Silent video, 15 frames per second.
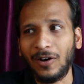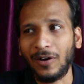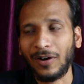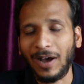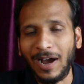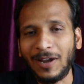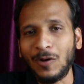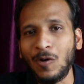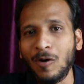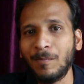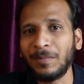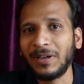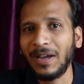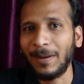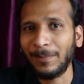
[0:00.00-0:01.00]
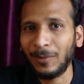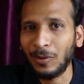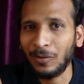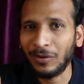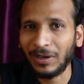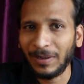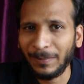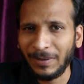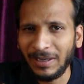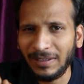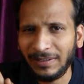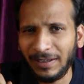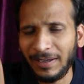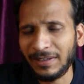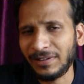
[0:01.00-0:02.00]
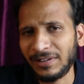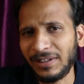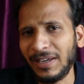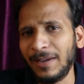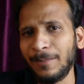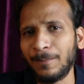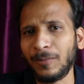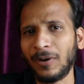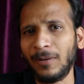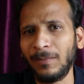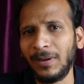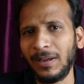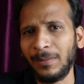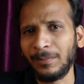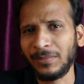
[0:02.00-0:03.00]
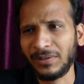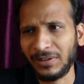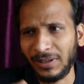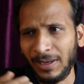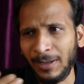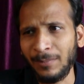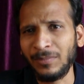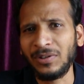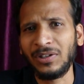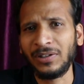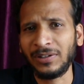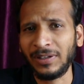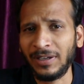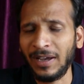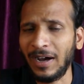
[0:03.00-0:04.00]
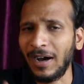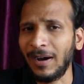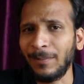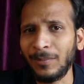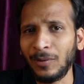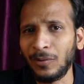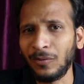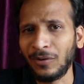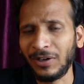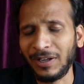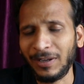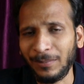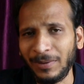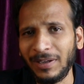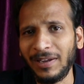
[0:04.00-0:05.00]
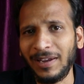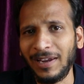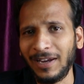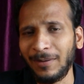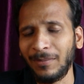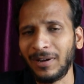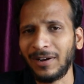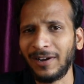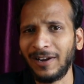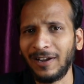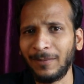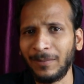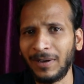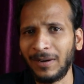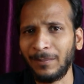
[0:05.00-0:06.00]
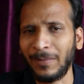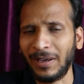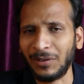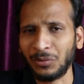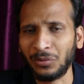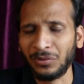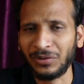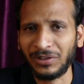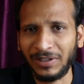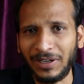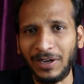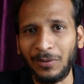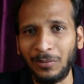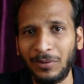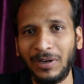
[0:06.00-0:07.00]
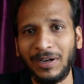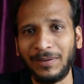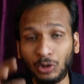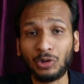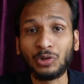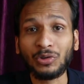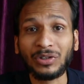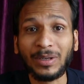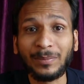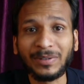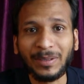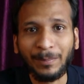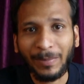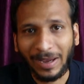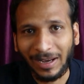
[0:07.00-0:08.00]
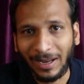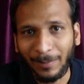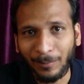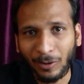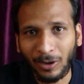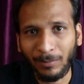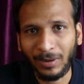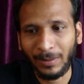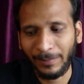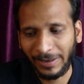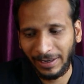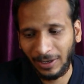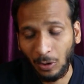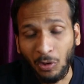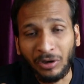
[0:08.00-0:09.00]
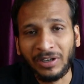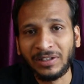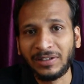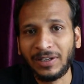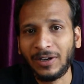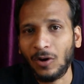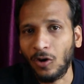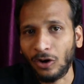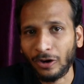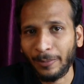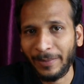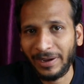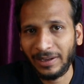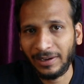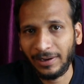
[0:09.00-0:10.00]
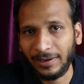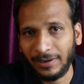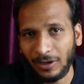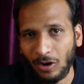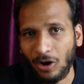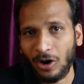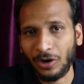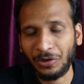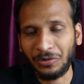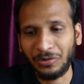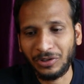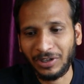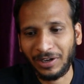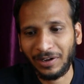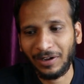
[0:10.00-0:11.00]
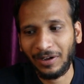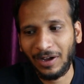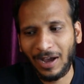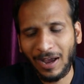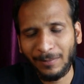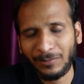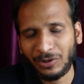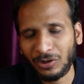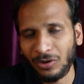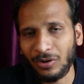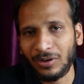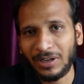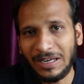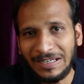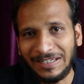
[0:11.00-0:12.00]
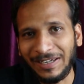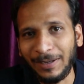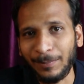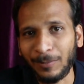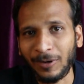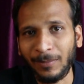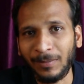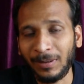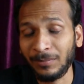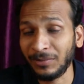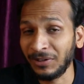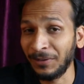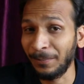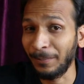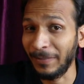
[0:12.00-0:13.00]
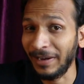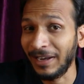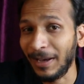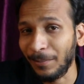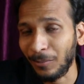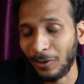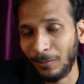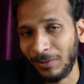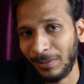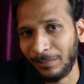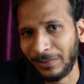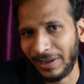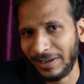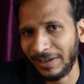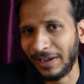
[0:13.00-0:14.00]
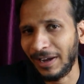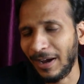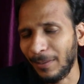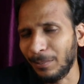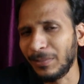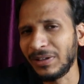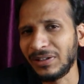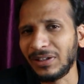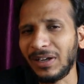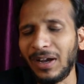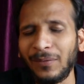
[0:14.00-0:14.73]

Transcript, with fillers: और आई होप कि आप लोगों ने भी ये सेम प्रॉब्लम सेम चीजें आप लोगों ने भी एक बार न एक बार महसूस किया होगा तो जो सबसे पहला प्रॉब्लम है लोकेशन ऑटोमेटिकली ऑन हो जाना आई एम श्योर ये प्रॉब्लम सिर्फ मेरा प्रॉब्लम नहीं है आप में से